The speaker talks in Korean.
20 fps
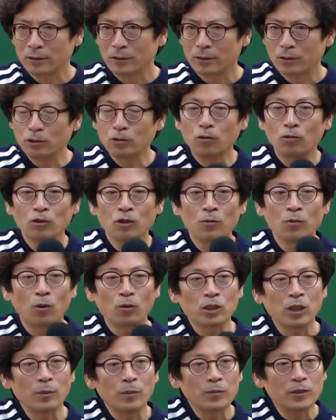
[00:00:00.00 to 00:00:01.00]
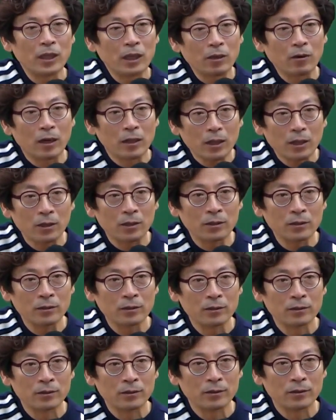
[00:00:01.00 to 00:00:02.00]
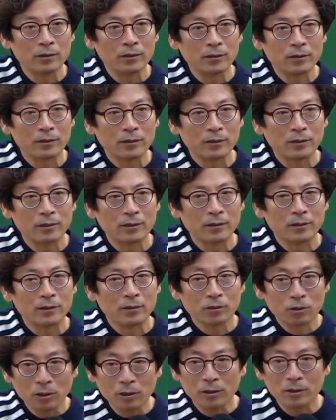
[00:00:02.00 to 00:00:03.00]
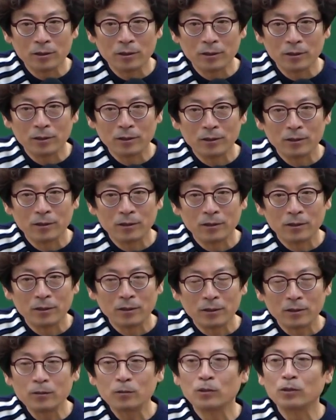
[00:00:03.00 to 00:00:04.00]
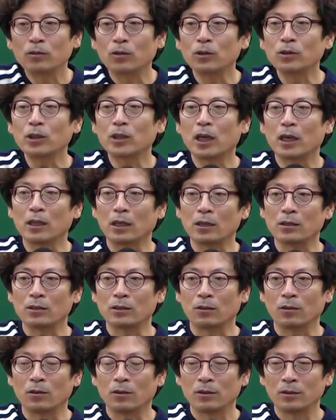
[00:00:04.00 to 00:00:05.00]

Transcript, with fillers: 그 정도면 오차범위 내려갈게요. 그죠? 그럼 그거 어떻게 해야 되겠어?